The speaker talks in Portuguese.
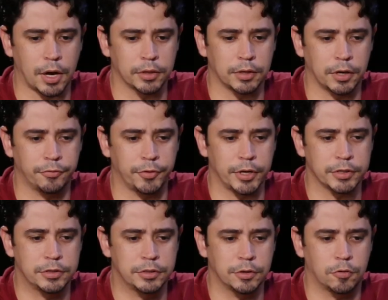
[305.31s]

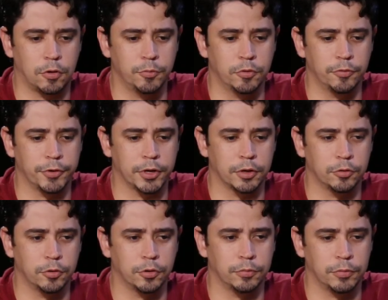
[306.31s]
através de como o
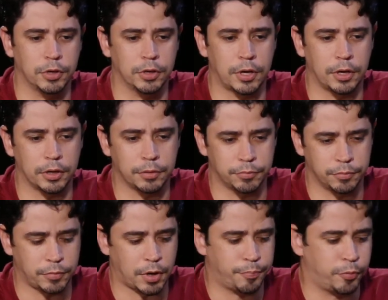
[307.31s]
governador é,
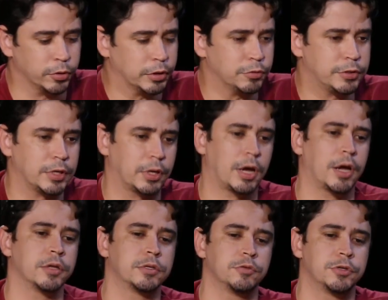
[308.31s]
aponta os
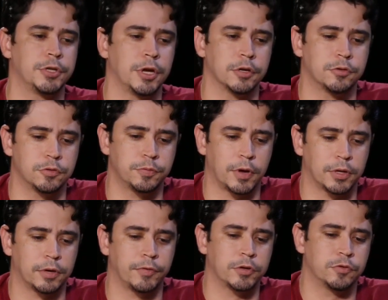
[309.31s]
sinais, os gestos
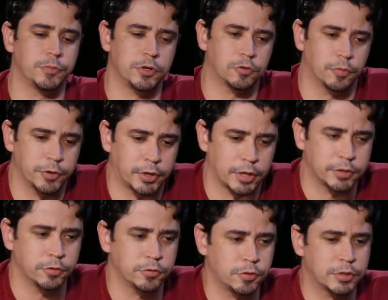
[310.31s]
através dos meios de
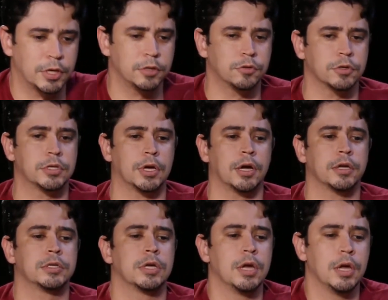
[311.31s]
comunicação e suas redes
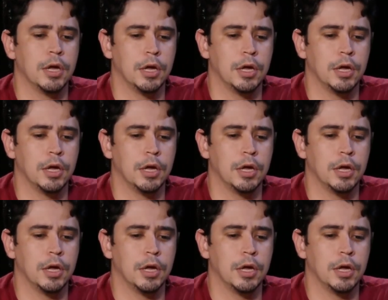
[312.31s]
sociais,